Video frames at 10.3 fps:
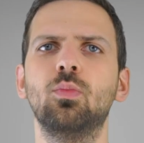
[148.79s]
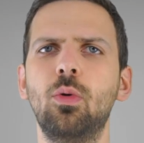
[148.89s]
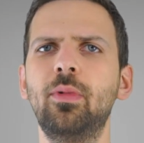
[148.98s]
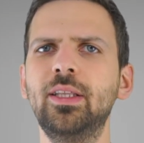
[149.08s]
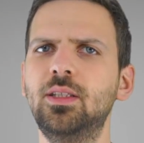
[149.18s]

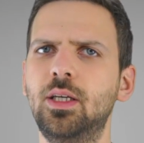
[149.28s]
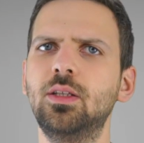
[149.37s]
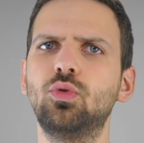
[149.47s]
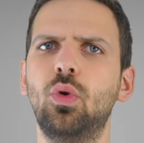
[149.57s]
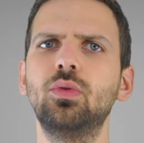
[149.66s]
Moment ya
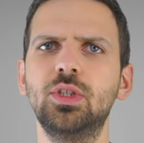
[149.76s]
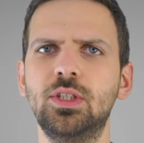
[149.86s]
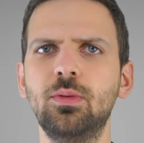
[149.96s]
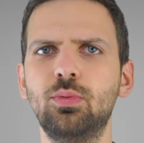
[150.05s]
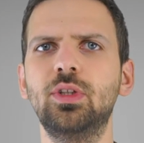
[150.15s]
da tork
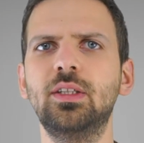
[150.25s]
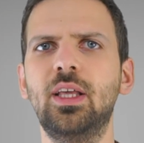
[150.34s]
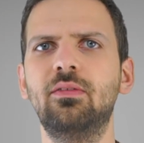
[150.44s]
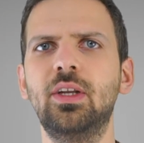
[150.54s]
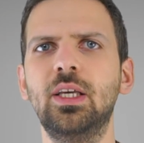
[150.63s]
işte burada
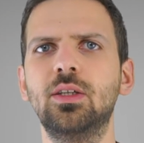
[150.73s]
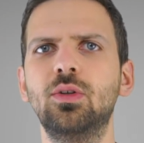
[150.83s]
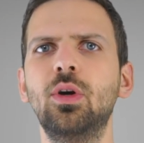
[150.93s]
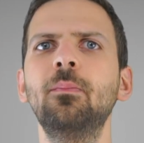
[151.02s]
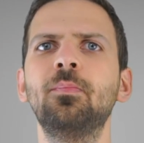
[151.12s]
devreye
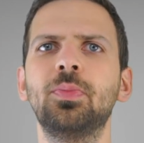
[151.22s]
giriyor.